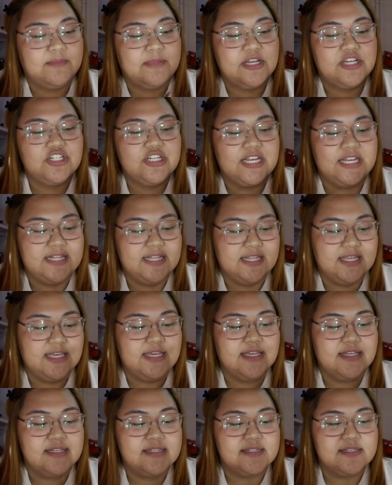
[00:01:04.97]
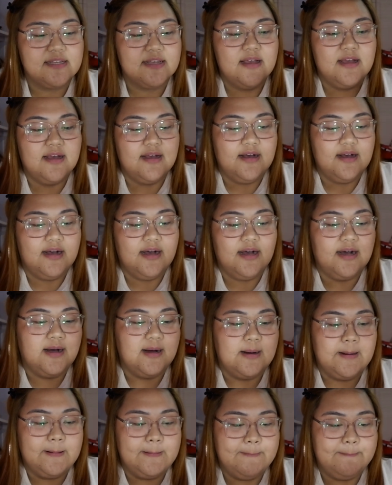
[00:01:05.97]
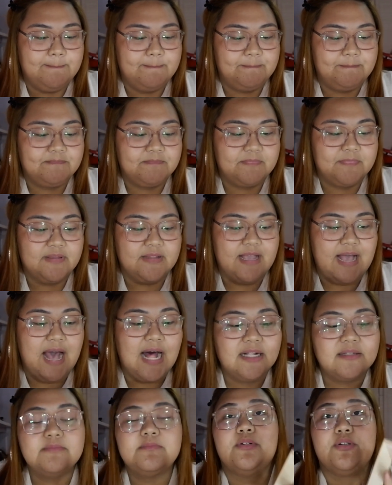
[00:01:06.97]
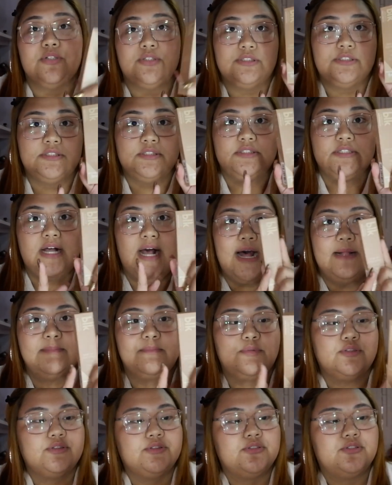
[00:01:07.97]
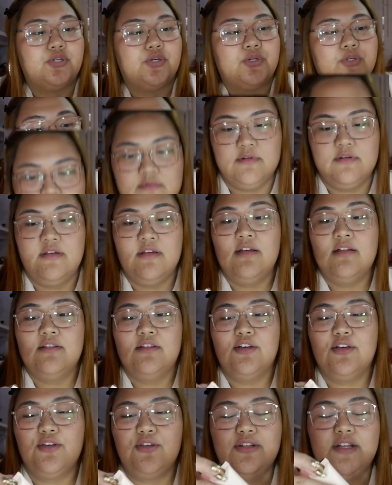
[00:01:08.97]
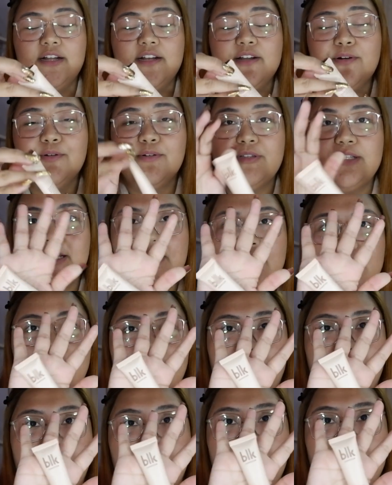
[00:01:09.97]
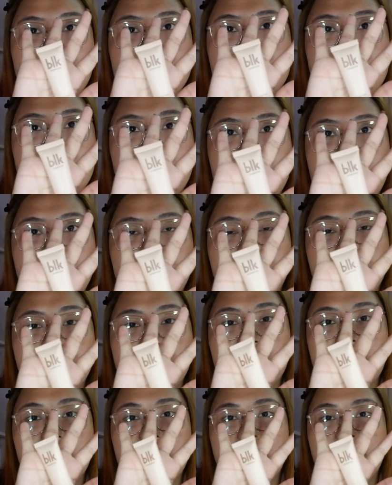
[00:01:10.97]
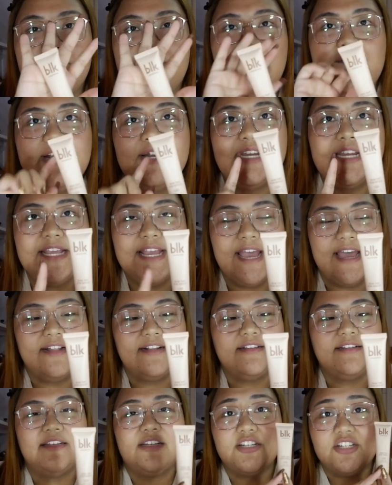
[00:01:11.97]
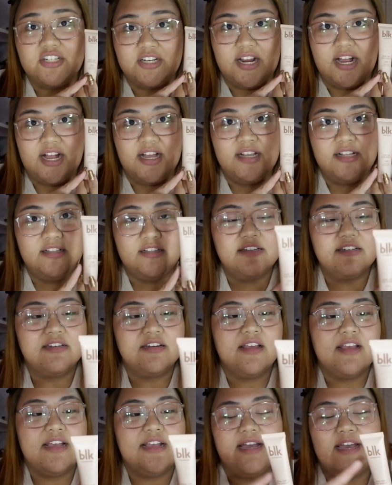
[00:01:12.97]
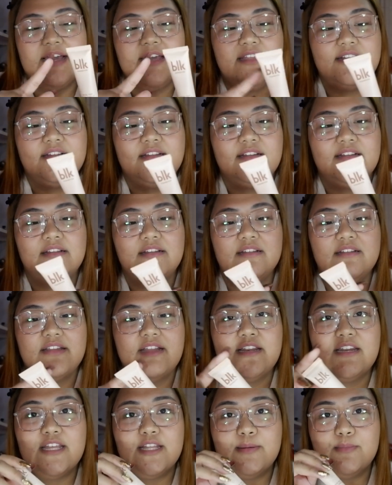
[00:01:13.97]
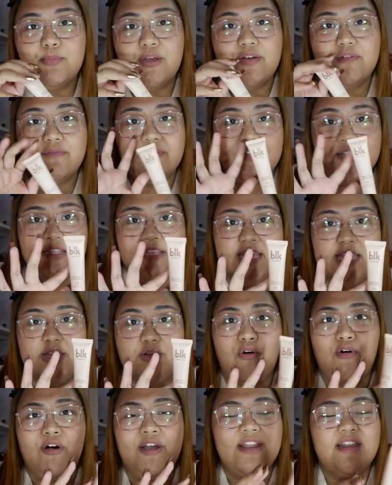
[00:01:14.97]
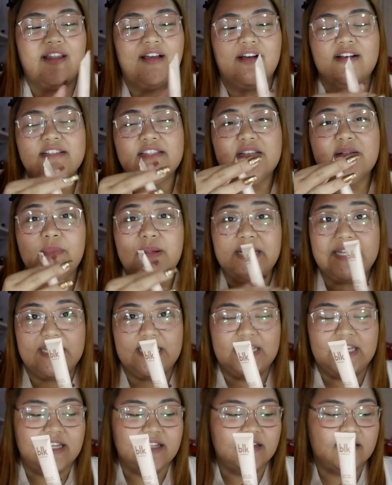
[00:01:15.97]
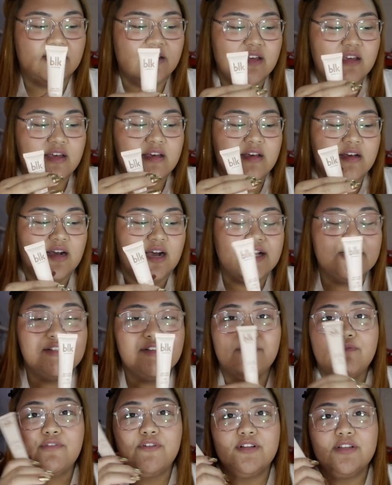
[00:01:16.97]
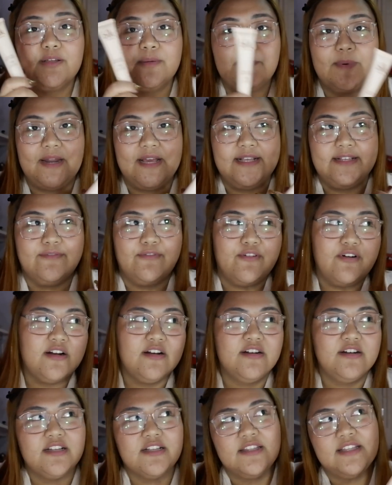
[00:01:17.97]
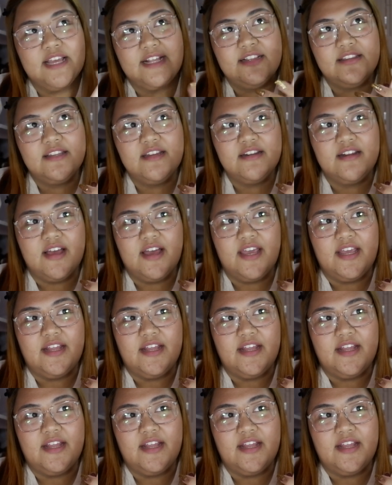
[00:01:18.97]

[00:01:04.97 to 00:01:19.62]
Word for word: My shade is um, almond. Almond to. Nakita na ko dito kasi very handy siya. Hindi siya kahit dalhin mo everyday, okay lang kasi maliit. Kaso for the price, 499.